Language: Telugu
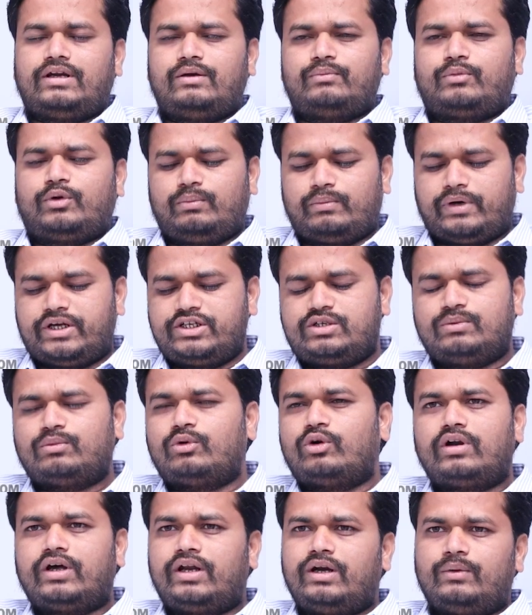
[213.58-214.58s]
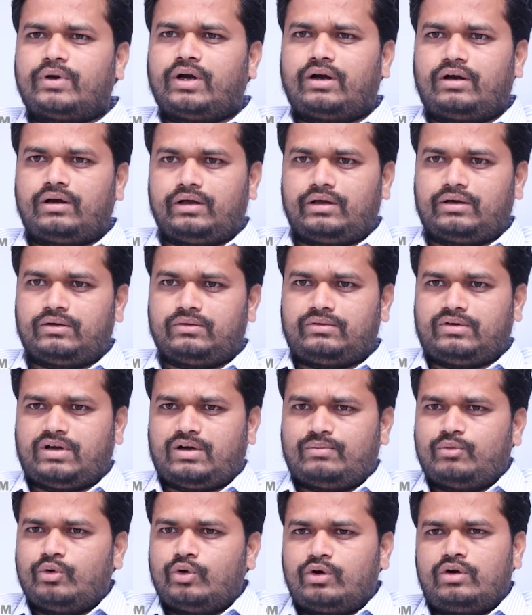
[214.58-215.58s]
సరే ఇప్పుడు మంచి బోర్డు అని ఇప్పుడు అంటున్నారు
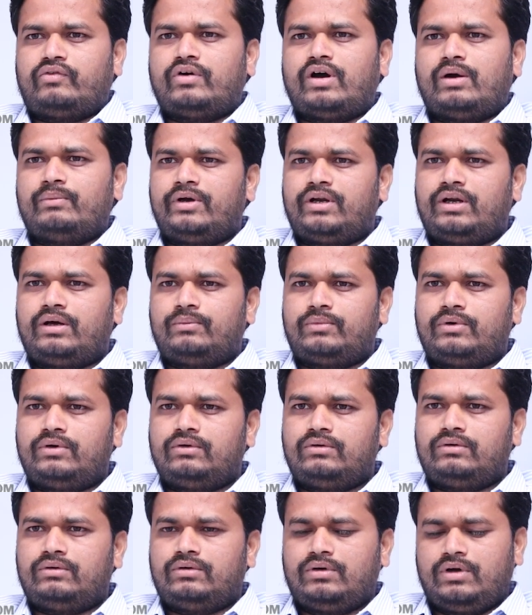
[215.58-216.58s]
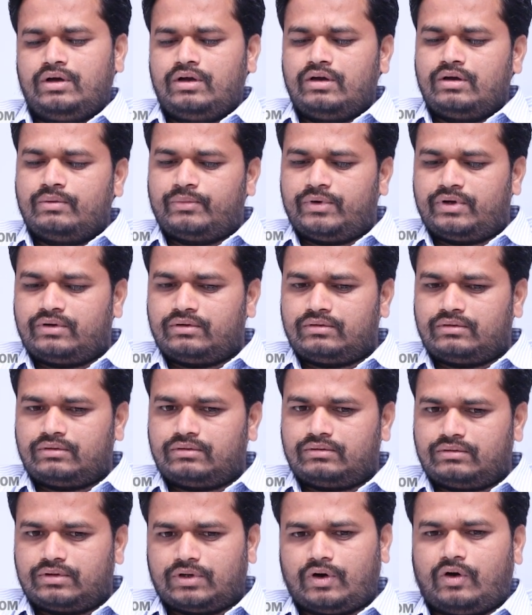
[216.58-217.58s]
ఆ బోర్డు ఫామ్ అయినప్పుడు మీరు
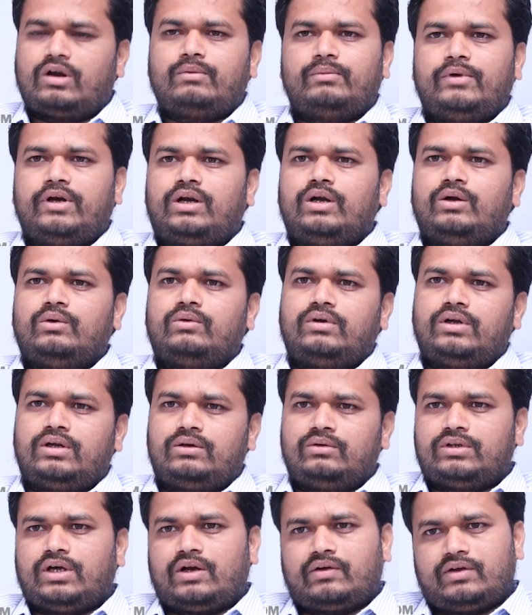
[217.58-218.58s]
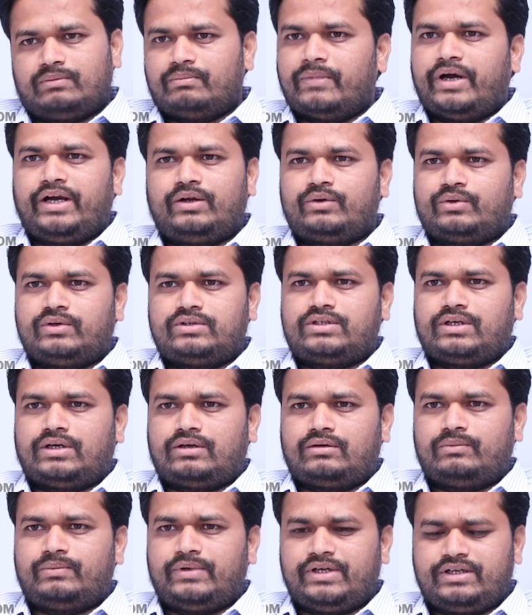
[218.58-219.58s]
గవర్నమెంట్లో ఉన్నారు తర్వాత బయటకు
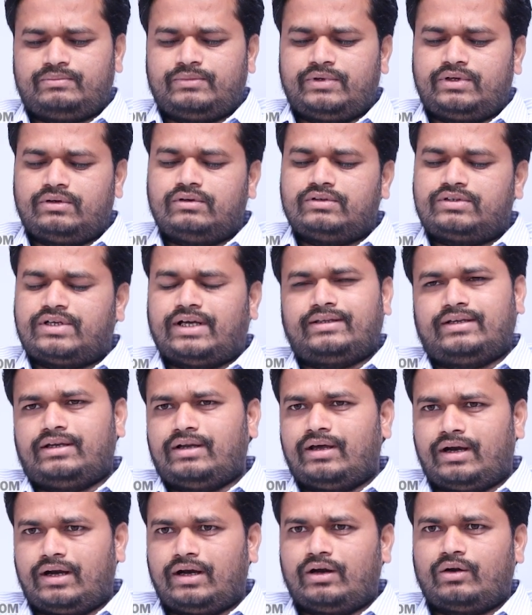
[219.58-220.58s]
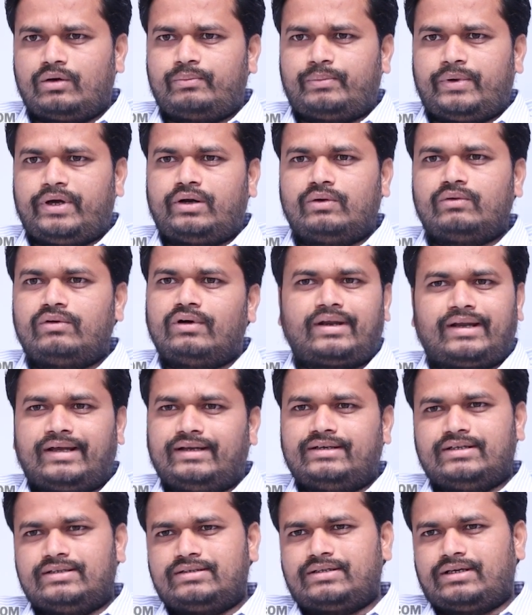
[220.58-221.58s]
వచ్చారు ప్లస్ మీరు సత్యనారాయణ ఒక పేరు కూడా
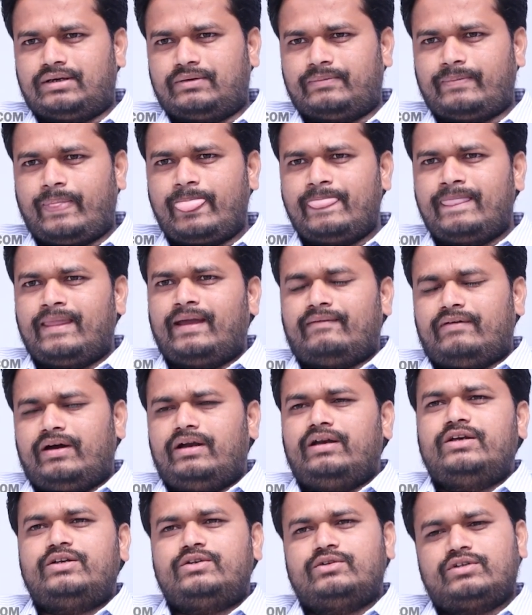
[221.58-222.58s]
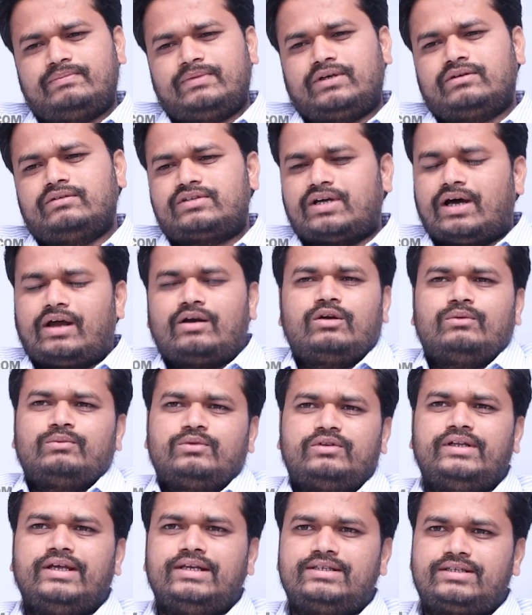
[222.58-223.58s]
రేజ్ చేశారు అవన్నీ ఇష్యూస్ మీకు చాలా
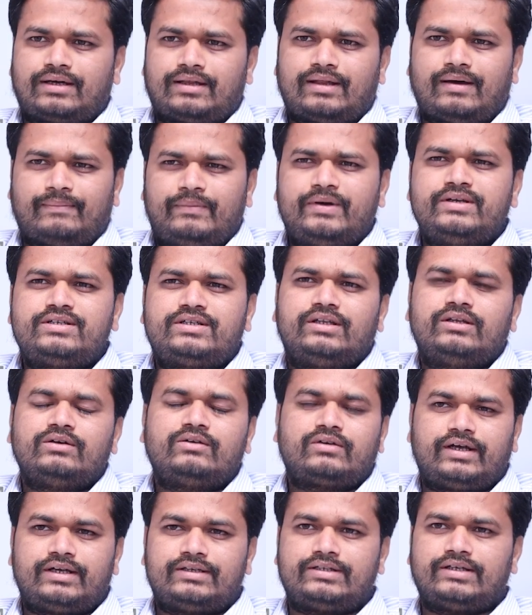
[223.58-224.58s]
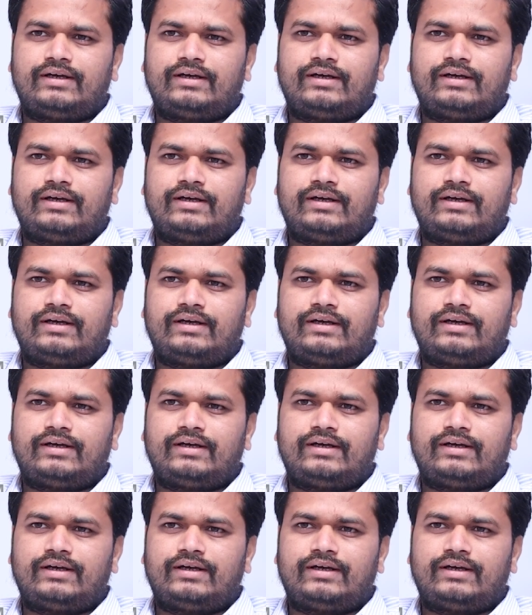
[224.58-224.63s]
ముందు తెలుసు కదా అప్పటి నుంచి ఎందుకు రేజ్